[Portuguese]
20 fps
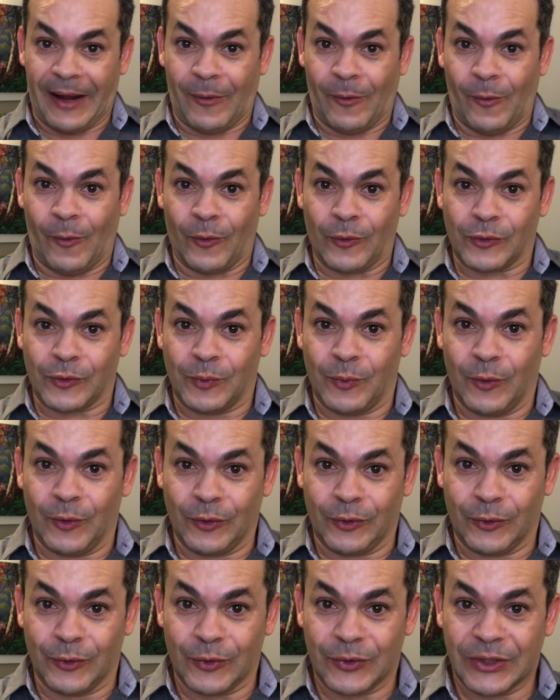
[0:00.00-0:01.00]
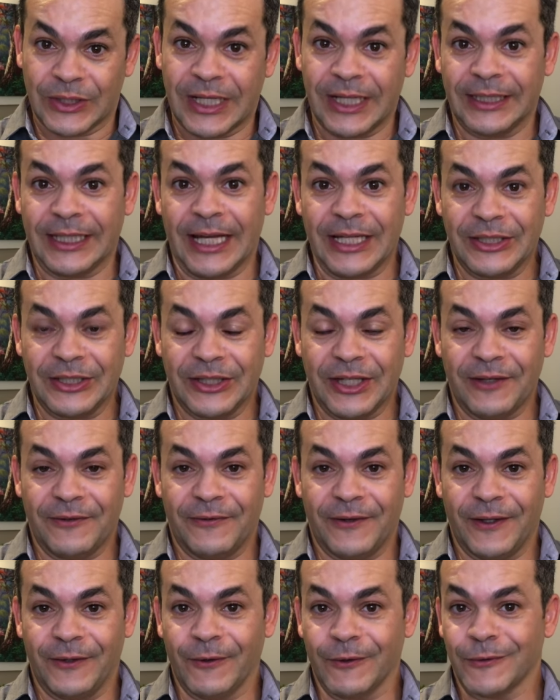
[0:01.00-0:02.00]
os muitos canais de
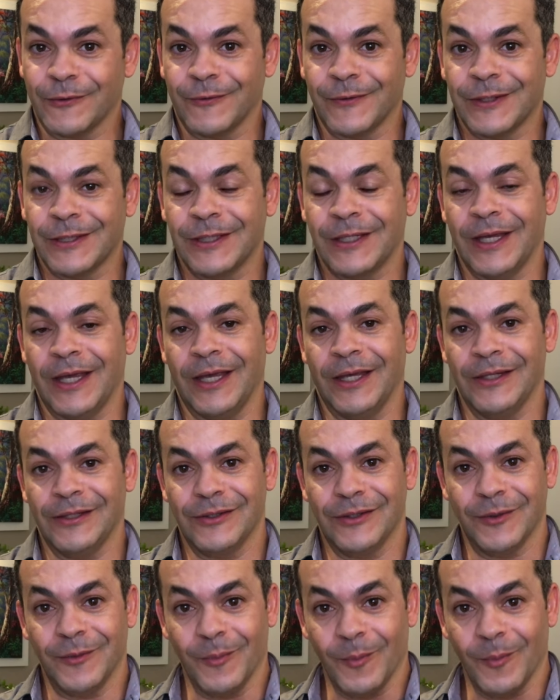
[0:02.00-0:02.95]
TV não é suficiente,